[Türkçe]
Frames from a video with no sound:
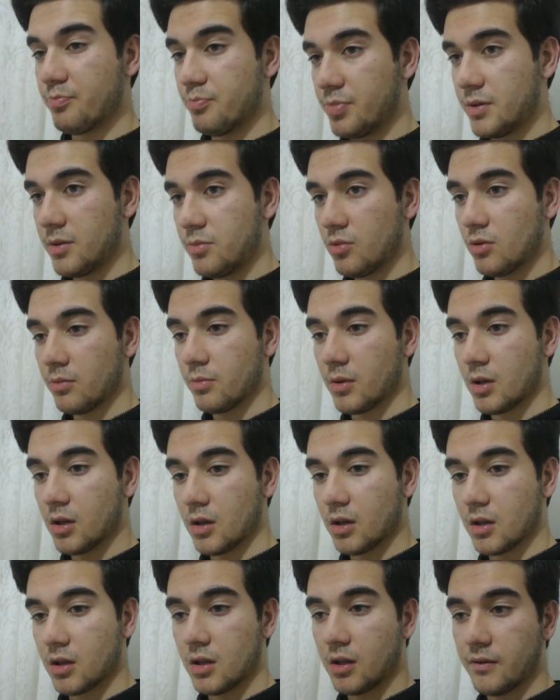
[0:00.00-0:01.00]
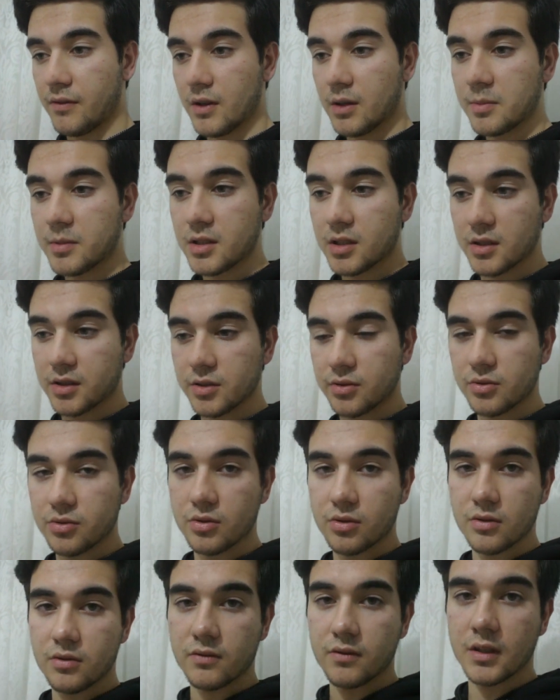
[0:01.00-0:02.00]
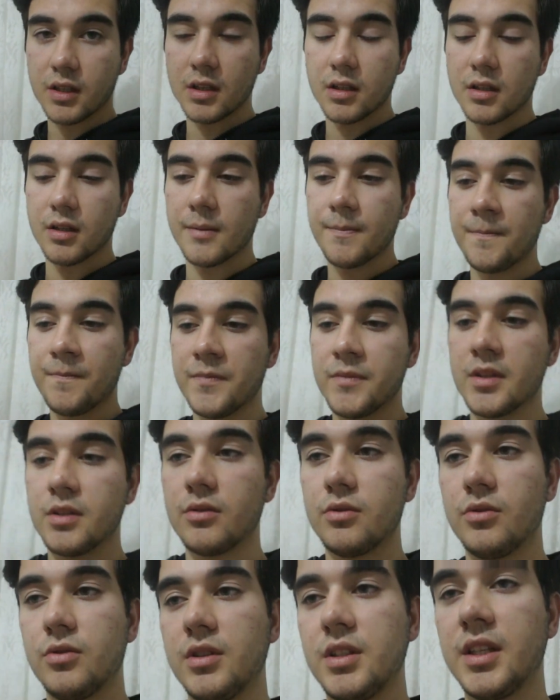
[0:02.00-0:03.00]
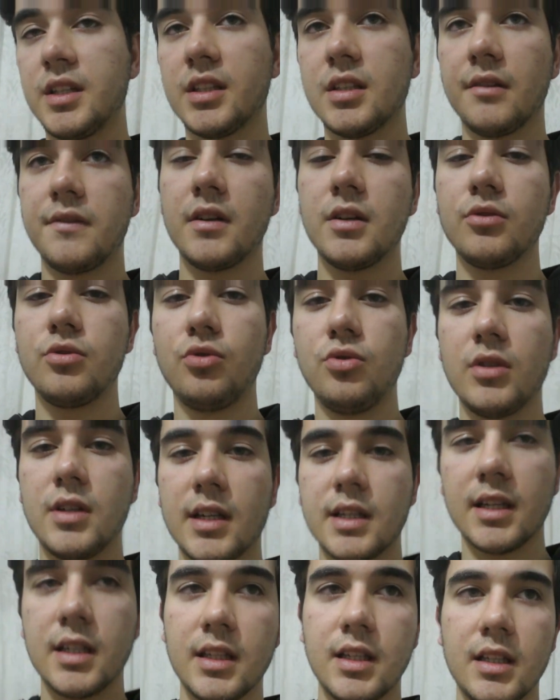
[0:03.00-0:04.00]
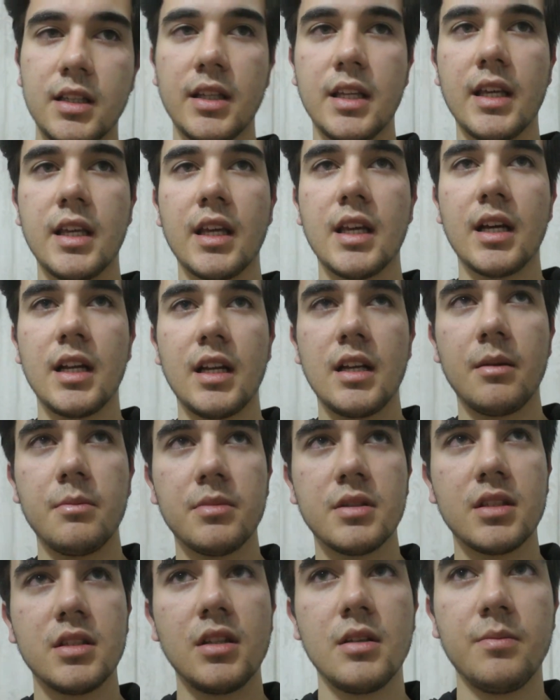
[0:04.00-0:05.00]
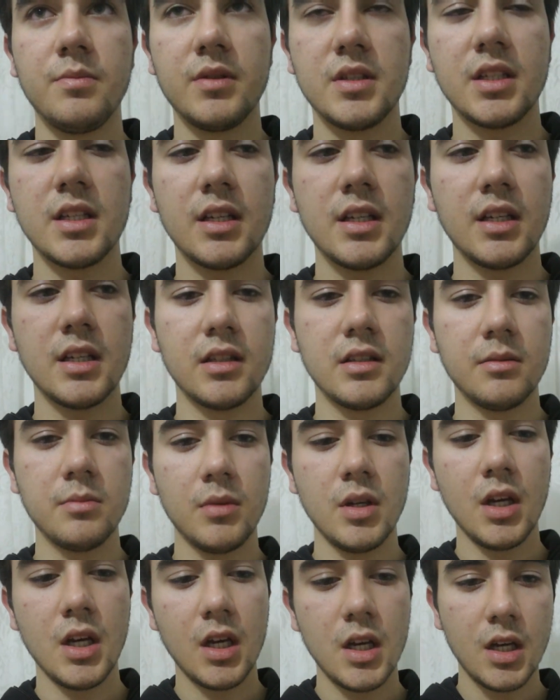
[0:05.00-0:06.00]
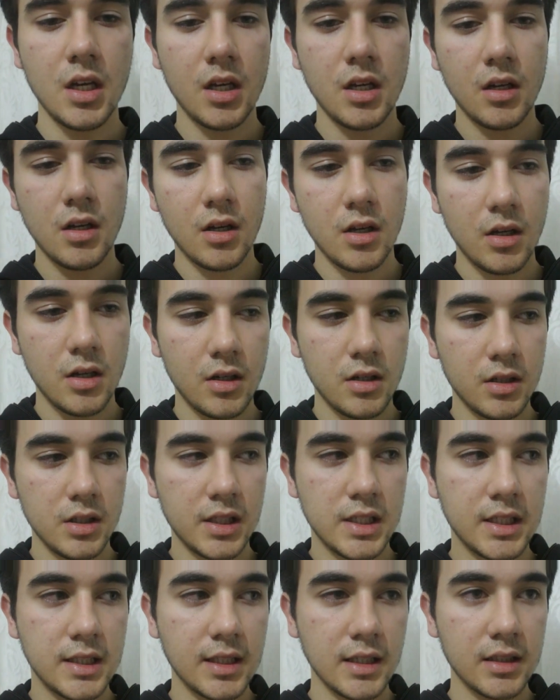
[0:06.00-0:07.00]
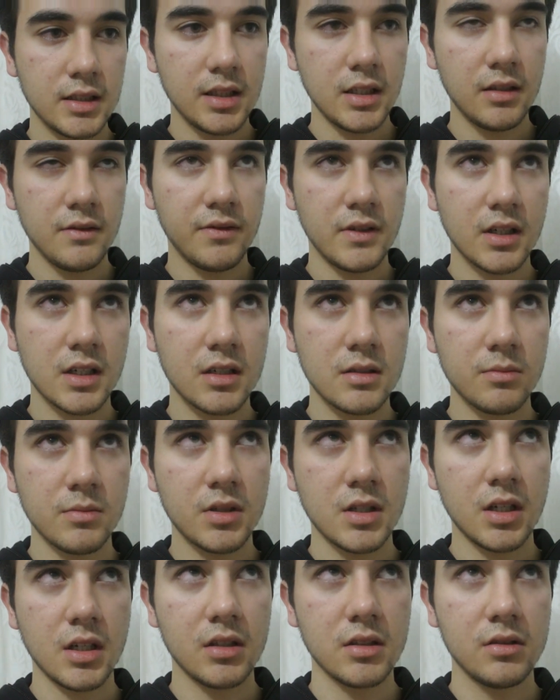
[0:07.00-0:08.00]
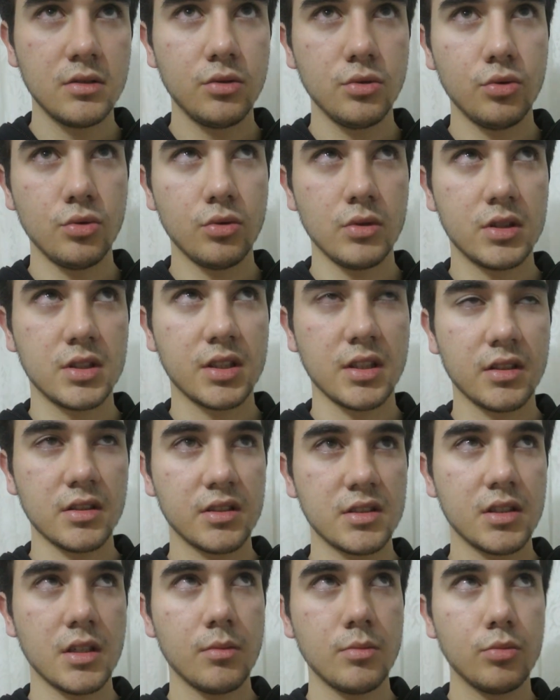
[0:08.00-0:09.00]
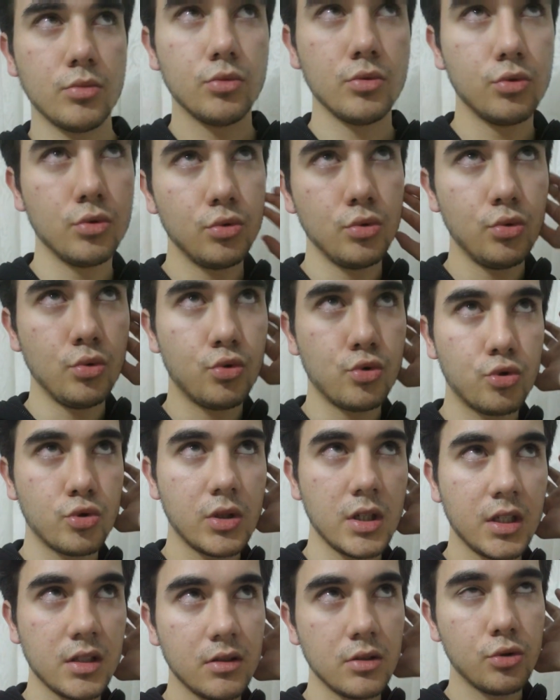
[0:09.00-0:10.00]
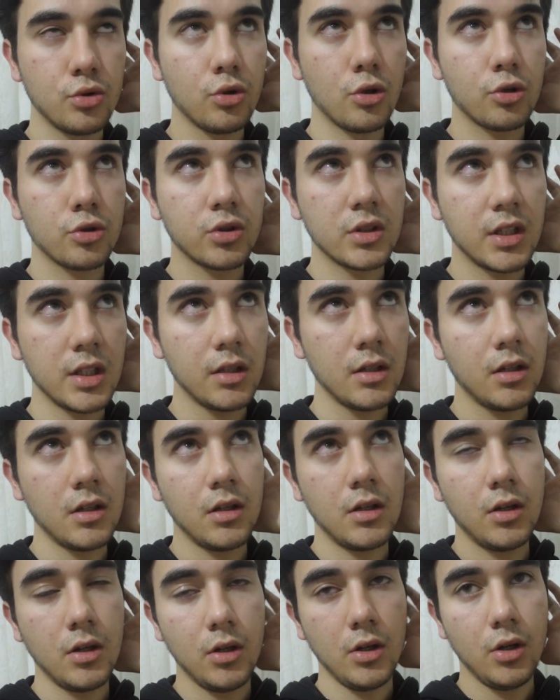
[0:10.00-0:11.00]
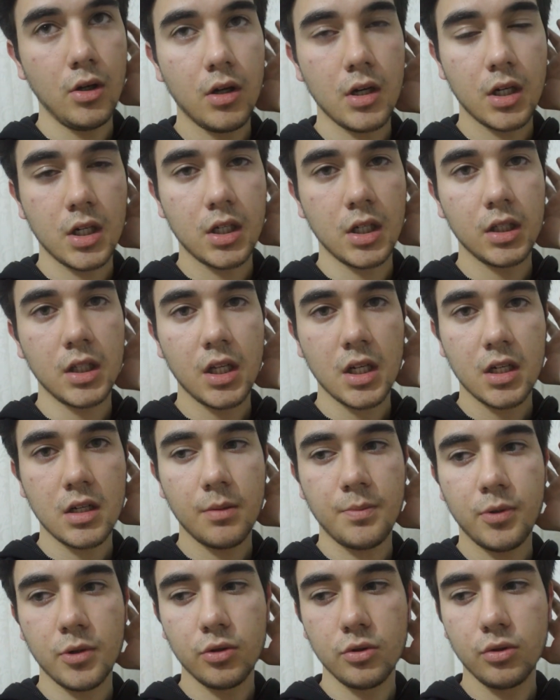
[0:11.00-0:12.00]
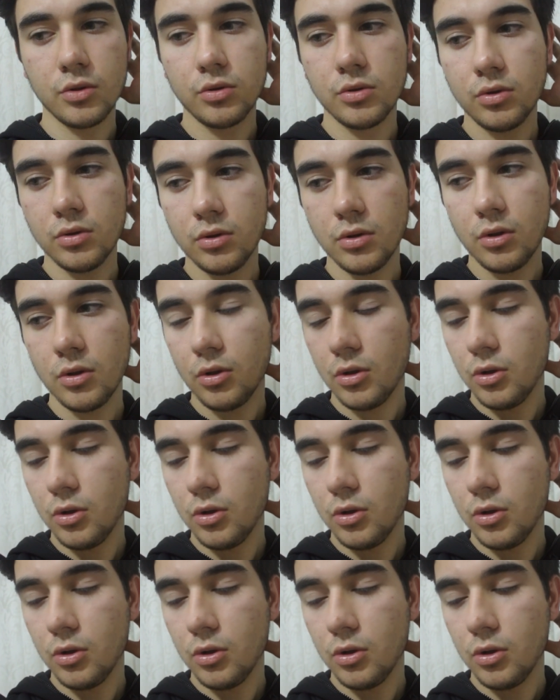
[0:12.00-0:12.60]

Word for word: Bilmiyorum ya kafam karıştı çok valla. İlk defa dünya genelinde engellenmiş diye bir şey yedim. İki tane telif hakkım kaldı. Sanırsam 3'te ya da 4'te kanal kapanıyordu.